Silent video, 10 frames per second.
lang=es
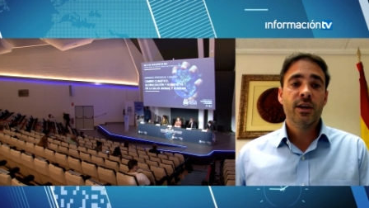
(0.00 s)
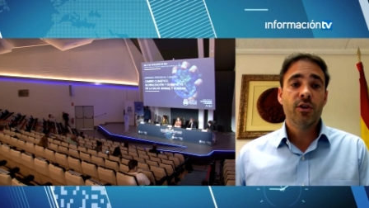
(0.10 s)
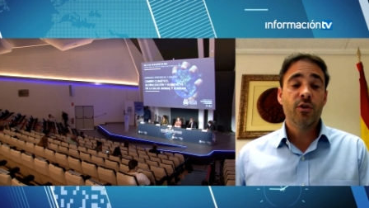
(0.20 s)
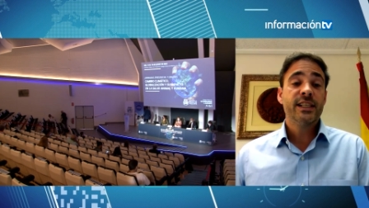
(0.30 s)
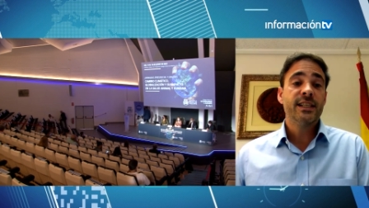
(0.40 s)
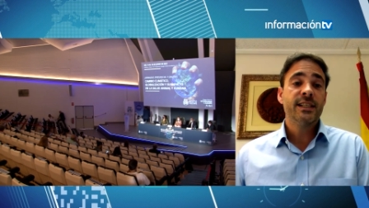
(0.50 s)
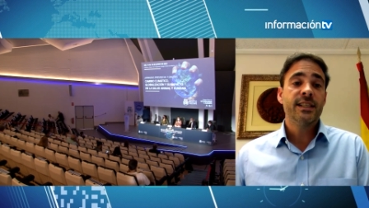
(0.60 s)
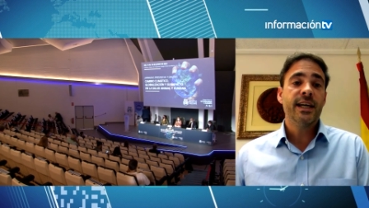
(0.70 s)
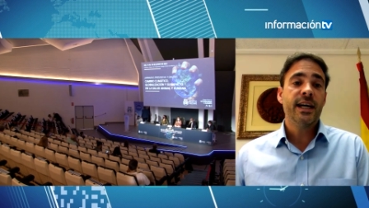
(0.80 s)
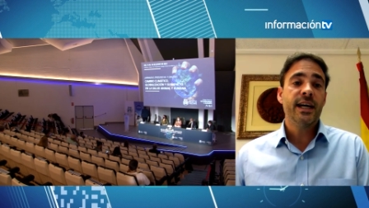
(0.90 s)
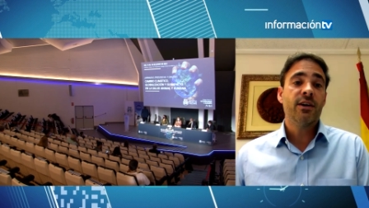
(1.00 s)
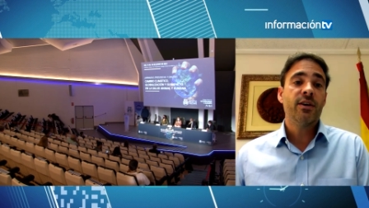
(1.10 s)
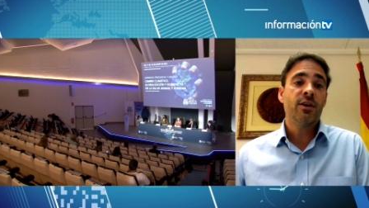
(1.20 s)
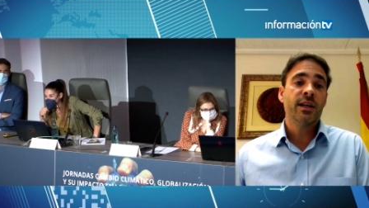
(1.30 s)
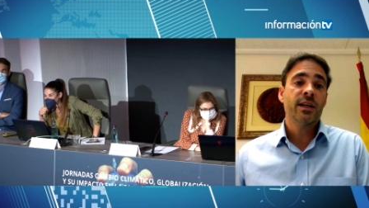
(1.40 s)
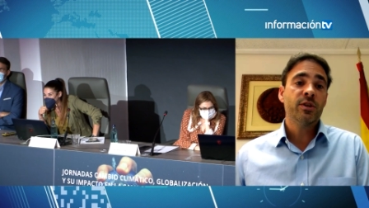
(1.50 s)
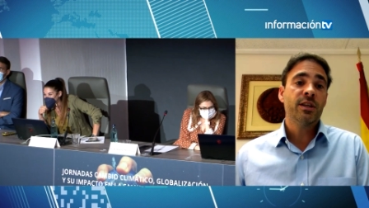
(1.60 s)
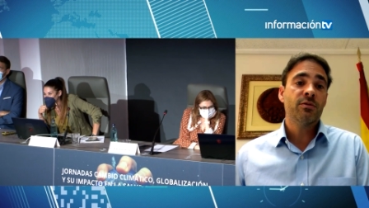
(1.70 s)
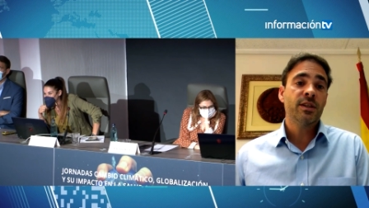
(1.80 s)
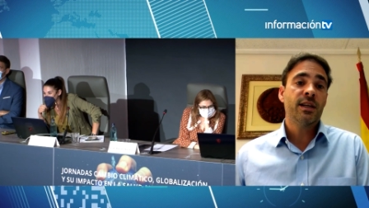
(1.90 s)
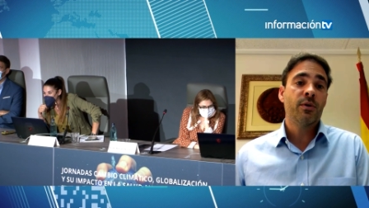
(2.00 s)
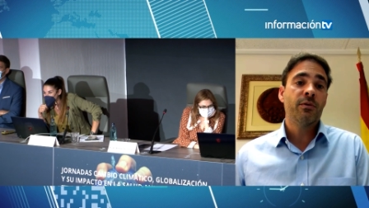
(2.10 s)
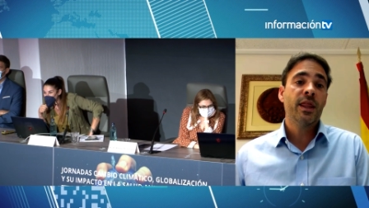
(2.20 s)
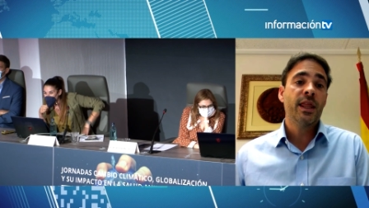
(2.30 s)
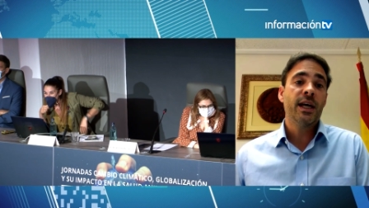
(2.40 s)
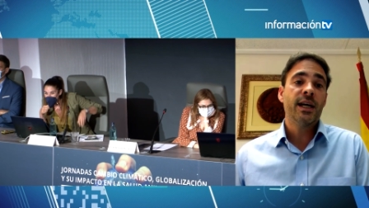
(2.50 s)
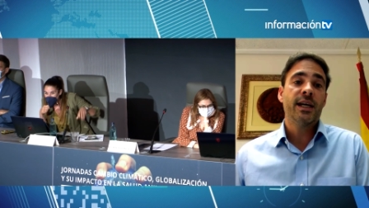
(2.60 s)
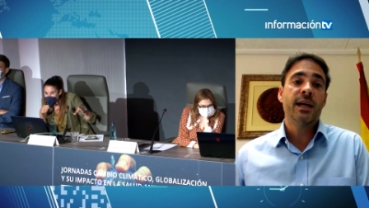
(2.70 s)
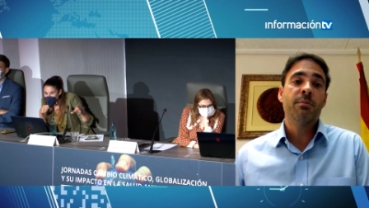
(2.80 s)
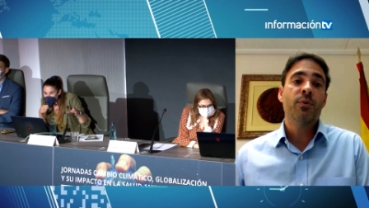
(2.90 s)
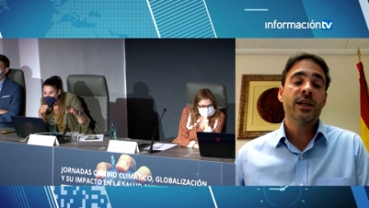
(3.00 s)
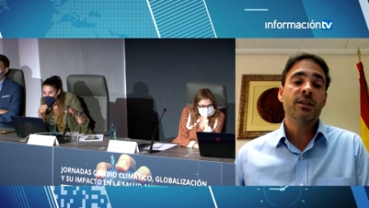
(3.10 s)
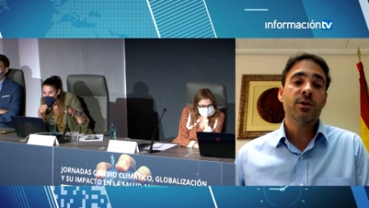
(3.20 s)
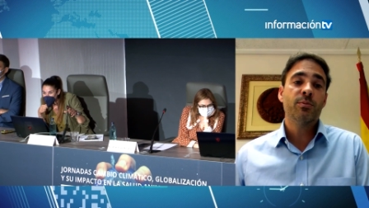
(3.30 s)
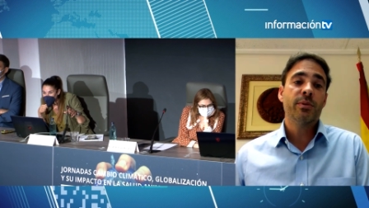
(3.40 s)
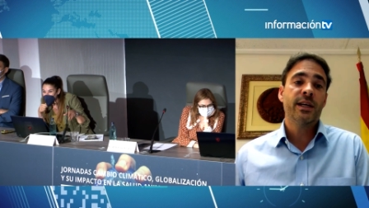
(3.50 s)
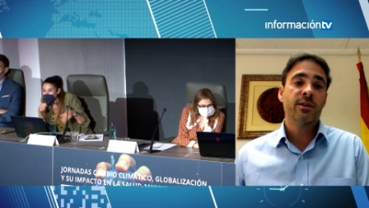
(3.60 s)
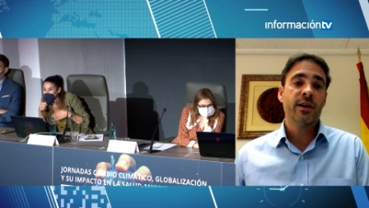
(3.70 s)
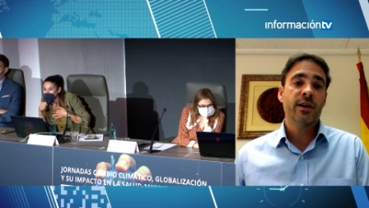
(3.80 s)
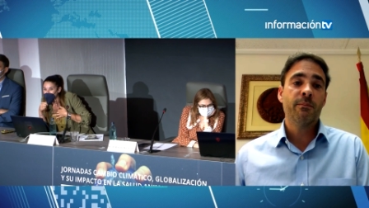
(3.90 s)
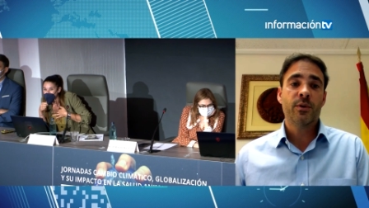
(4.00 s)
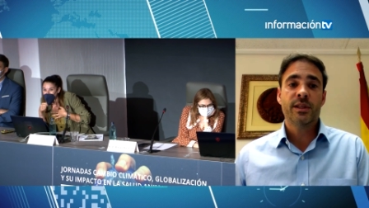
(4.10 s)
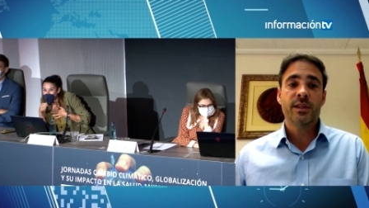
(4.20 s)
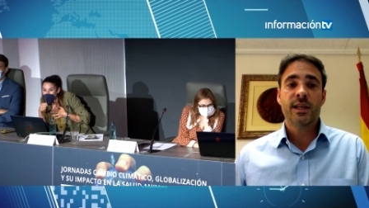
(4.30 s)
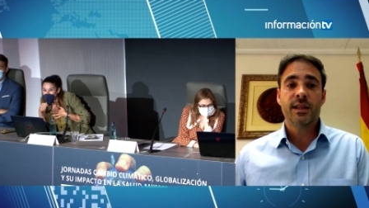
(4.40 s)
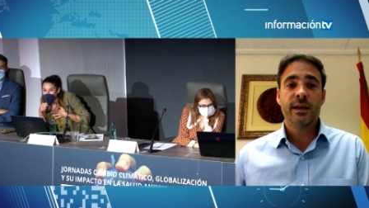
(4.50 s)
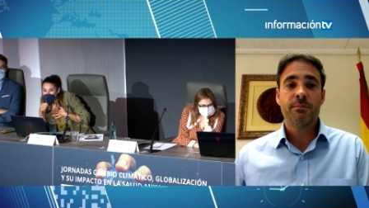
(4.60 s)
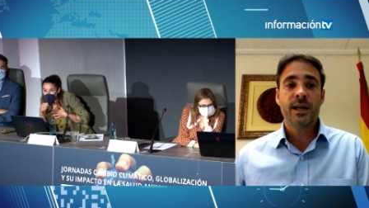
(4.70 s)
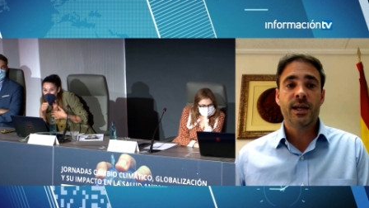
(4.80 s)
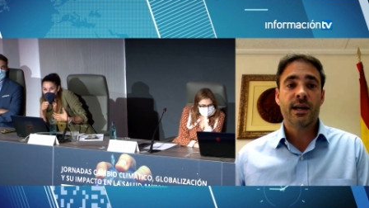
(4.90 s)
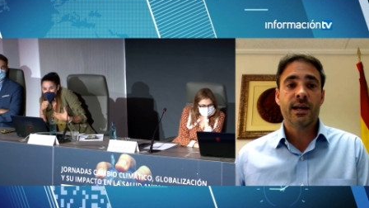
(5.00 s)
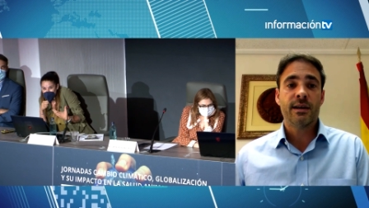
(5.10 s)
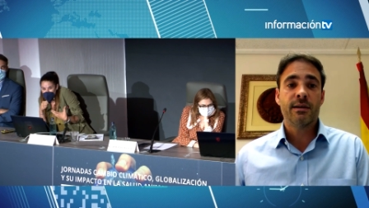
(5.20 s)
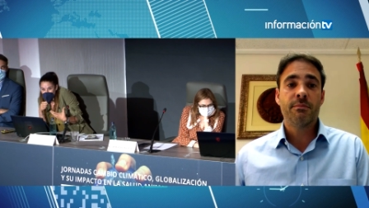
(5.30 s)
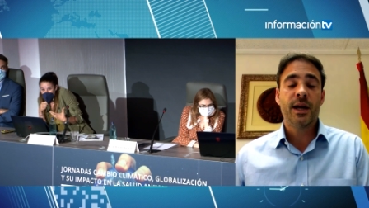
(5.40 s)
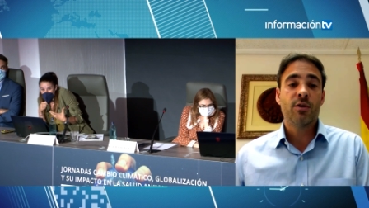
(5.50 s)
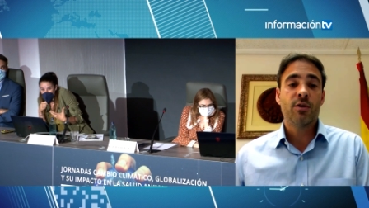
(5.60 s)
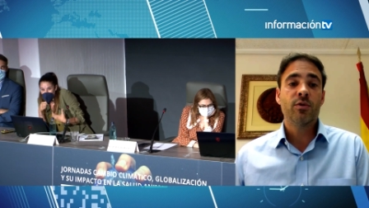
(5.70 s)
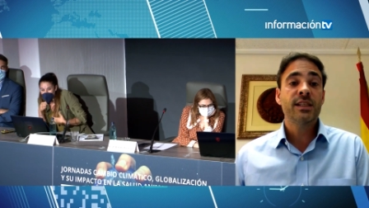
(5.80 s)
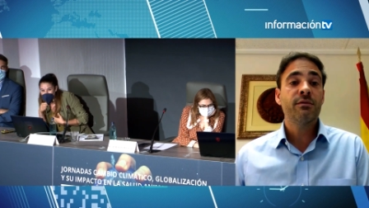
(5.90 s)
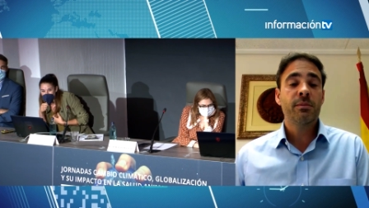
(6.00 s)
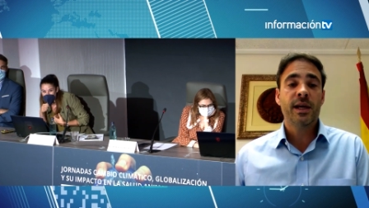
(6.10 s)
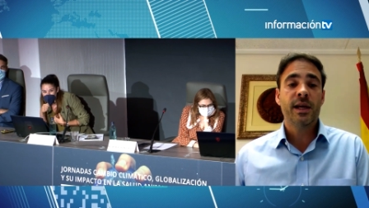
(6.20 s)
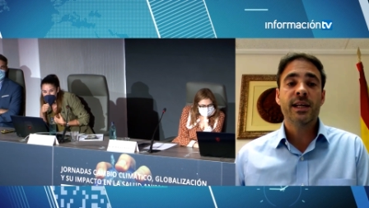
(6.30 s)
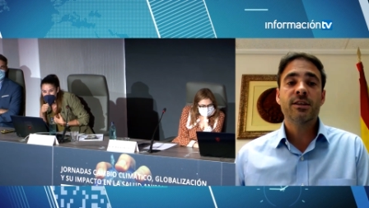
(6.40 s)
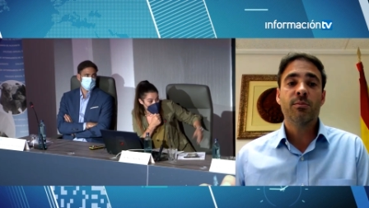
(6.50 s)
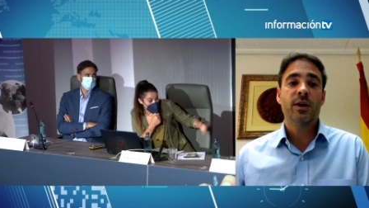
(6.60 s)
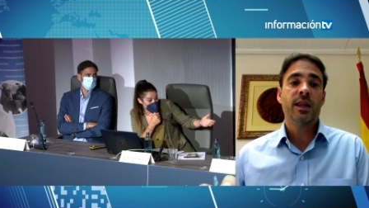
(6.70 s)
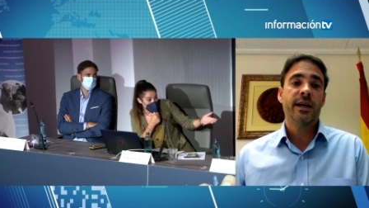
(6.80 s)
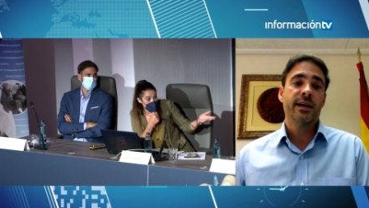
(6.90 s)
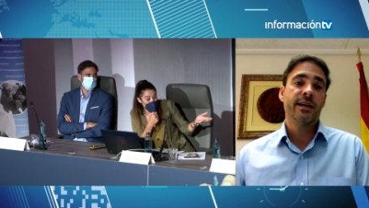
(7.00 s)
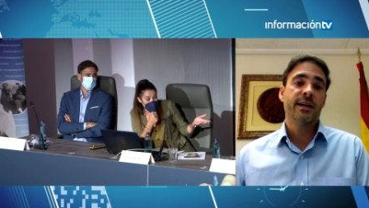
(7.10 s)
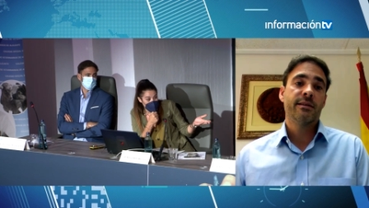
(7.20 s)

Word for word: no existía y ahora lo tenemos en nuestra provincia y puede ser un vector importante para, algunas enfermedades como el dengue.